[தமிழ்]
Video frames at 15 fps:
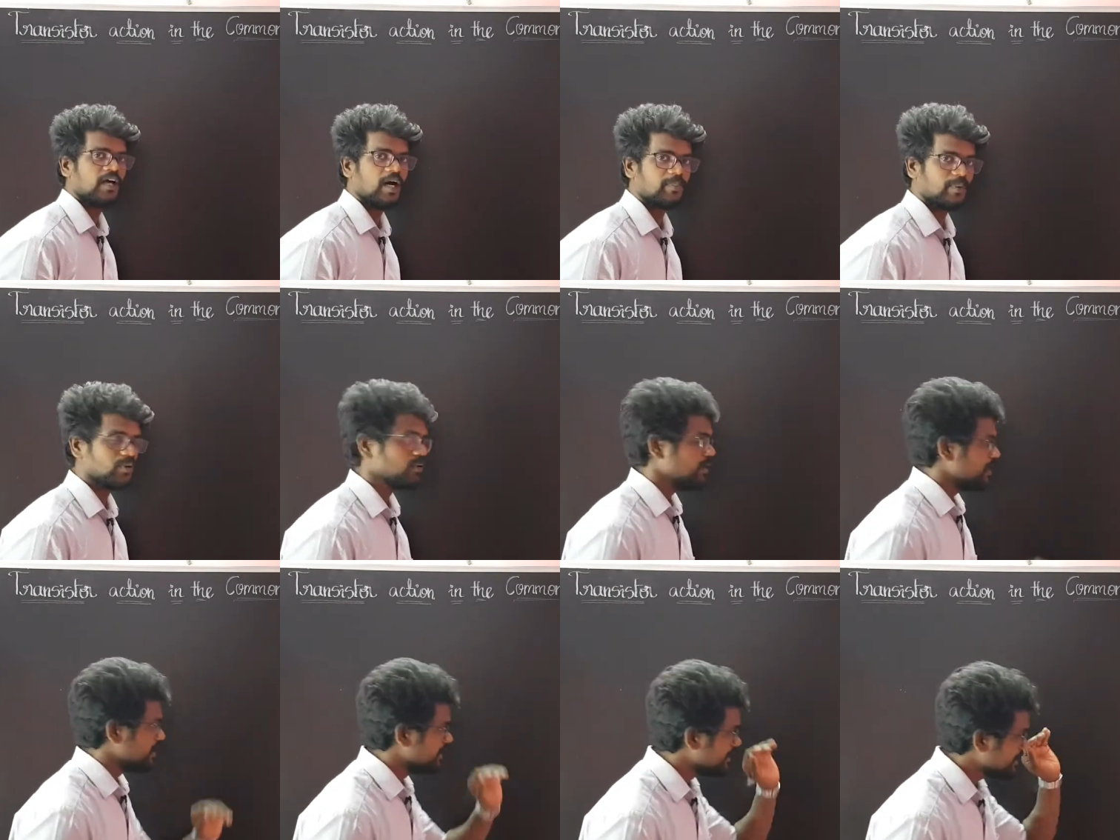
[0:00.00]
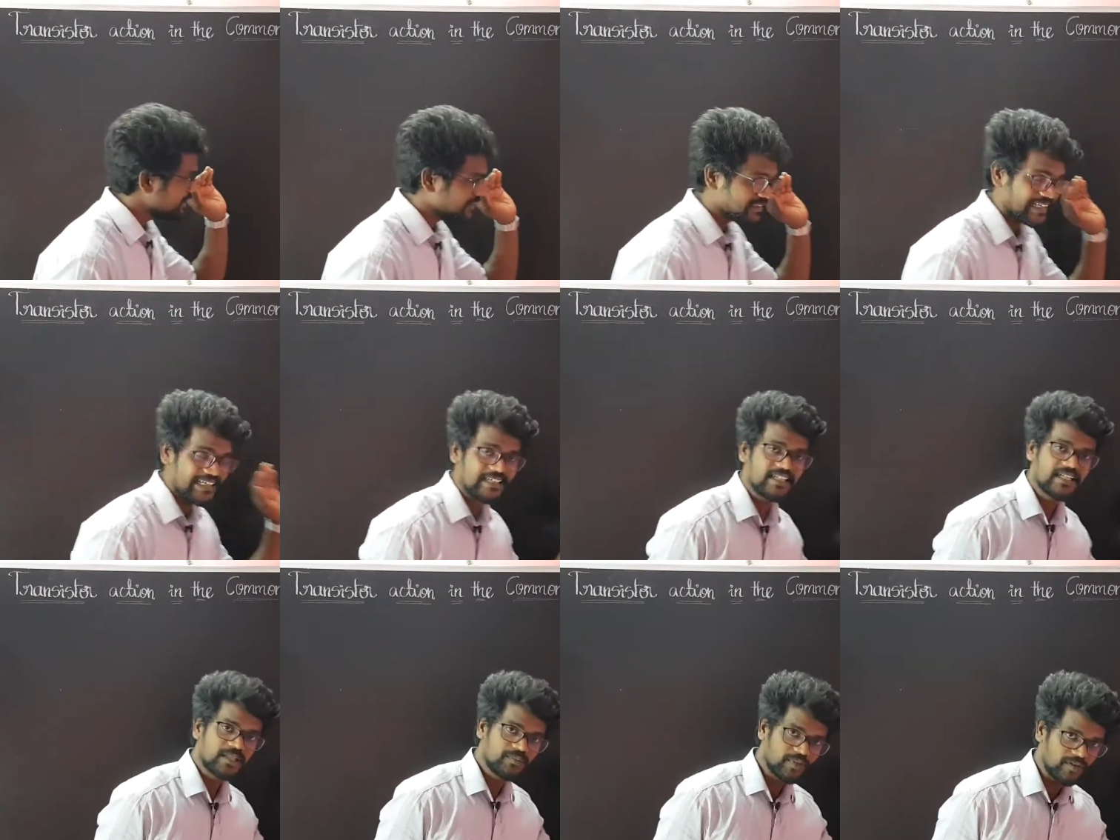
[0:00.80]
அப்போது நீங்கள்
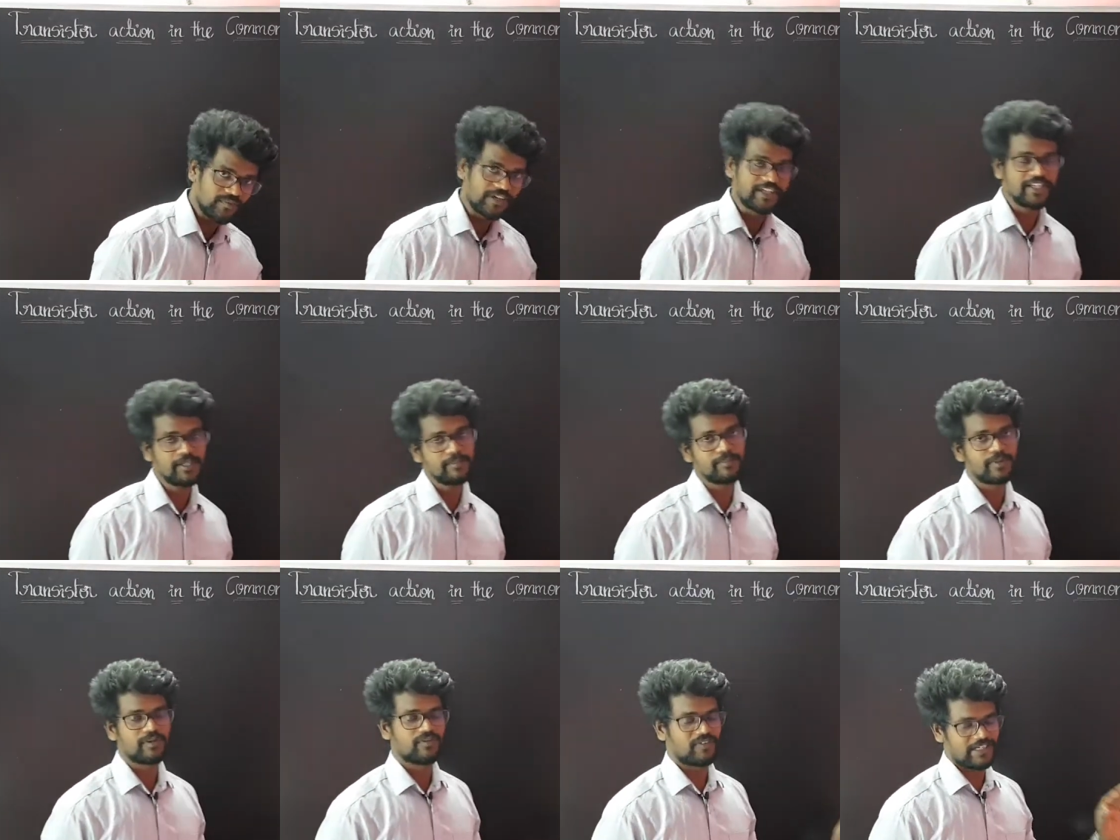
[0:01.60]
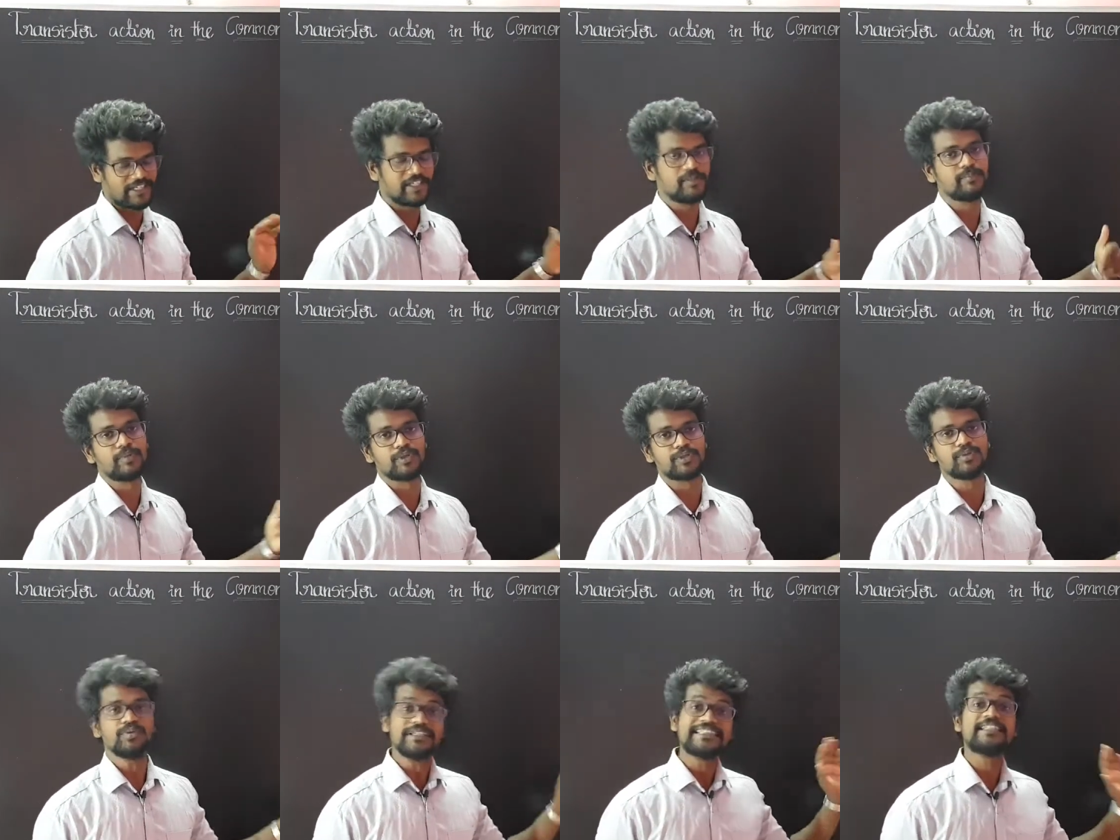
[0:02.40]
டயக்ராம் வரையும் வரையும்
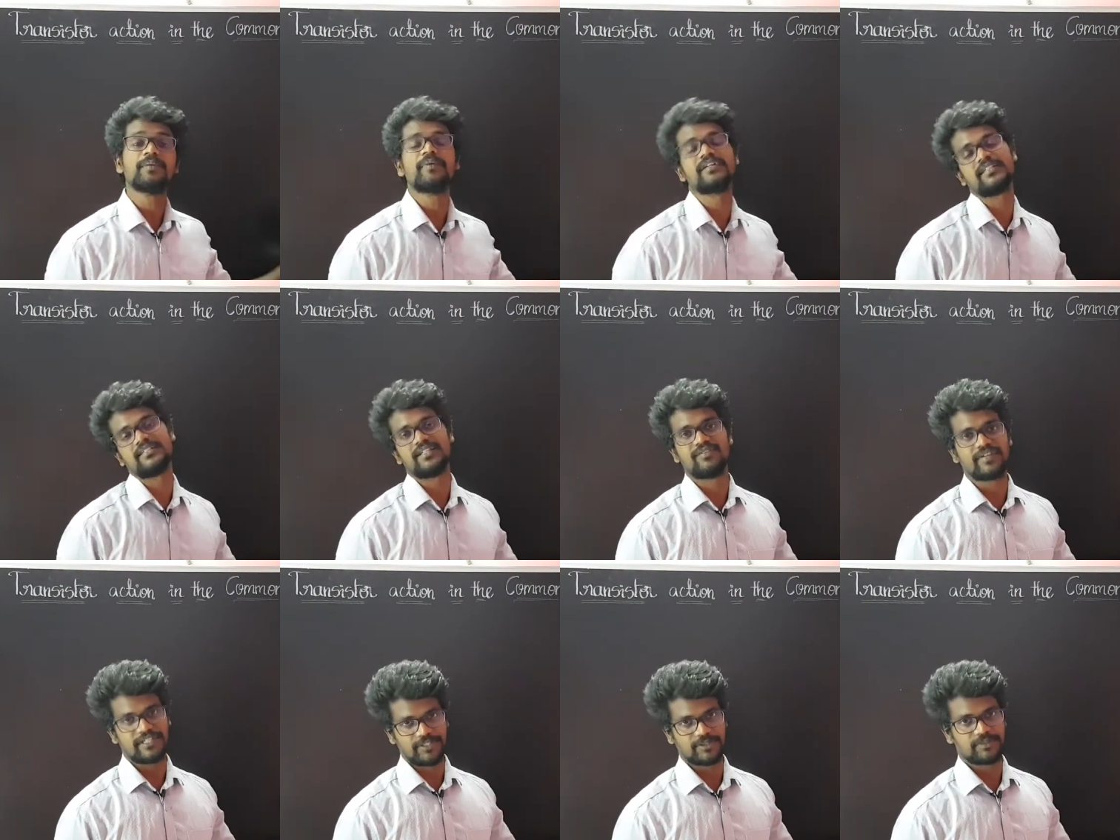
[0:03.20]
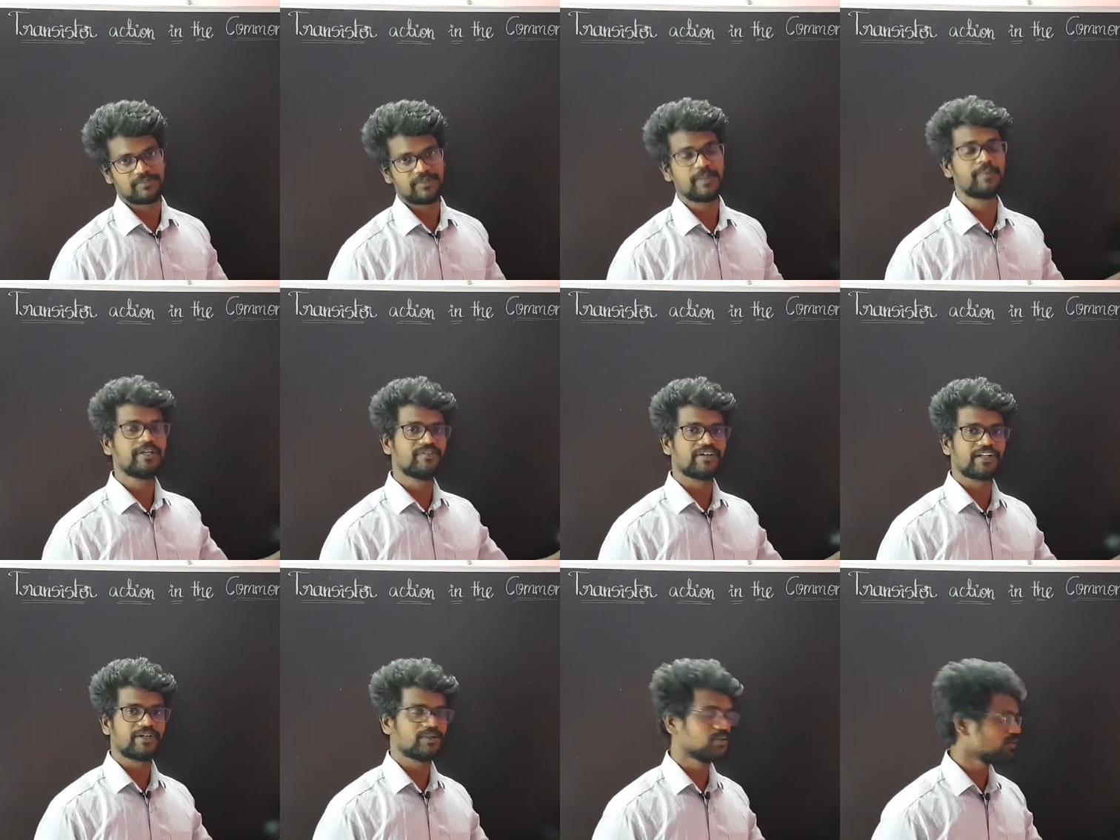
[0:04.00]
போதும் இந்த மாதிரி தான் வரையணும் எப்படி
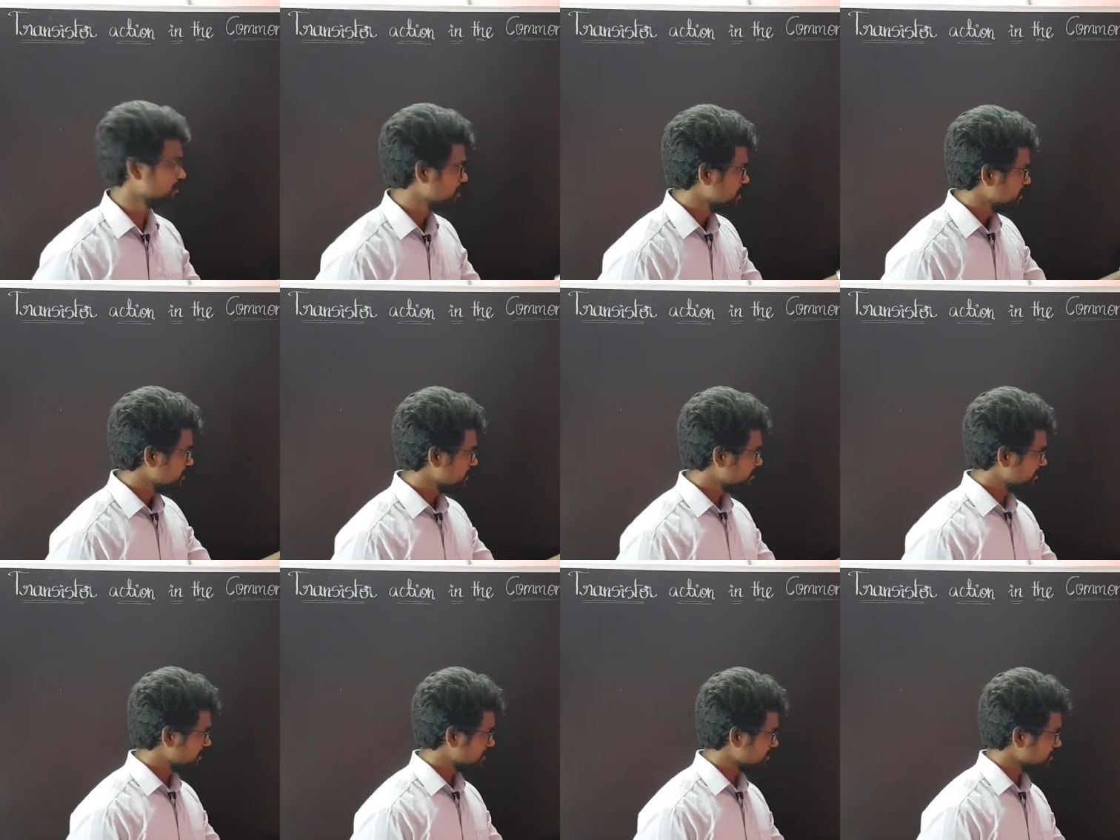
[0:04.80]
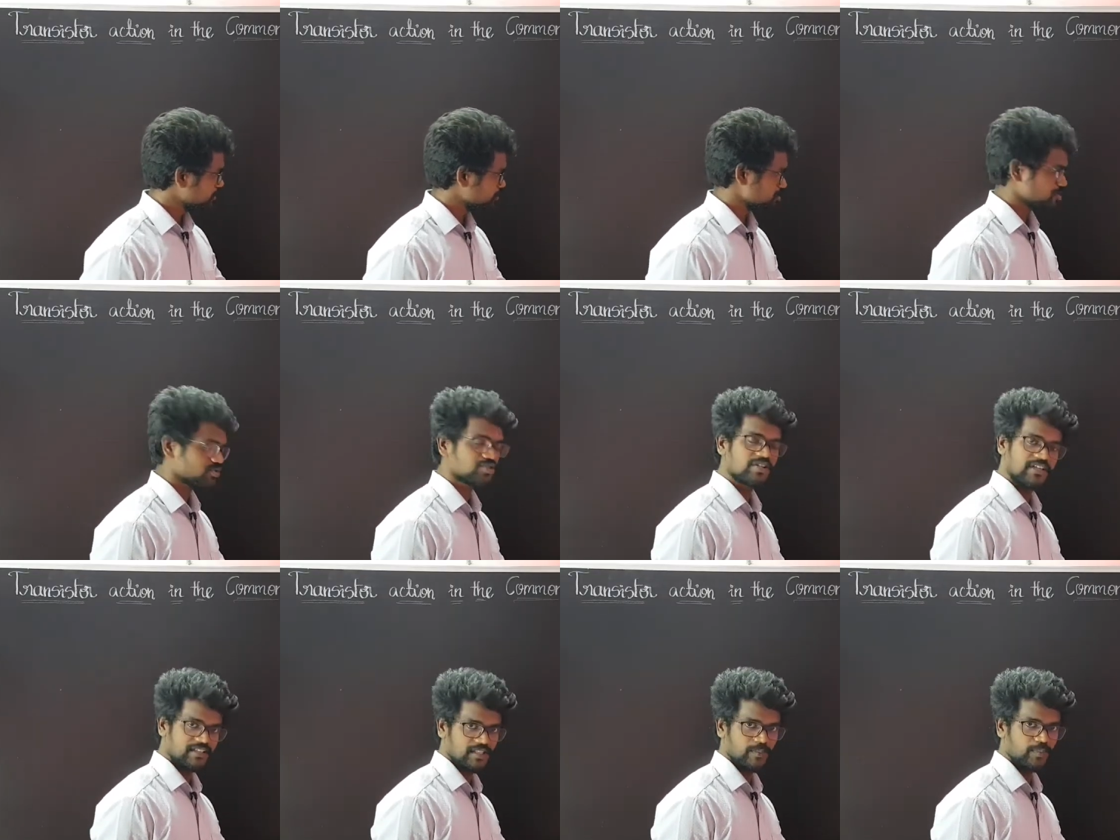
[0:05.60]
வரையணும் எமிட்டரை கொஞ்சம்
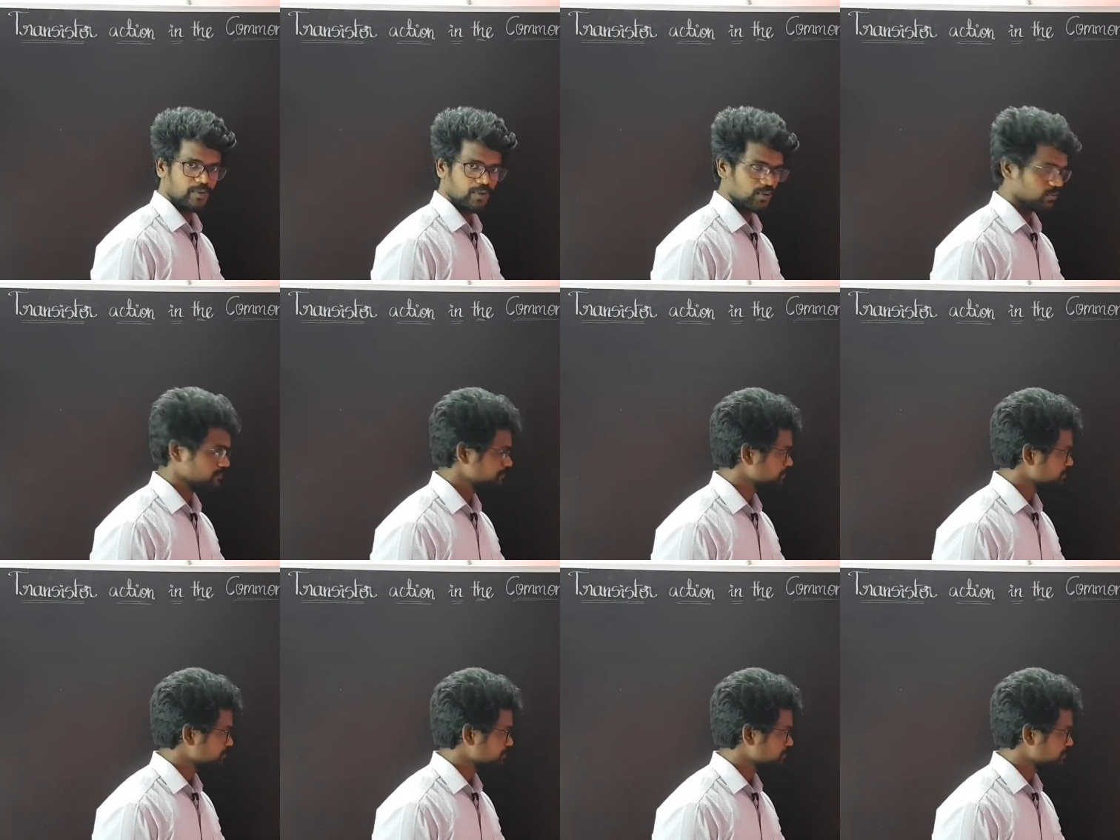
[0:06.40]
சின்னதாக போடணும்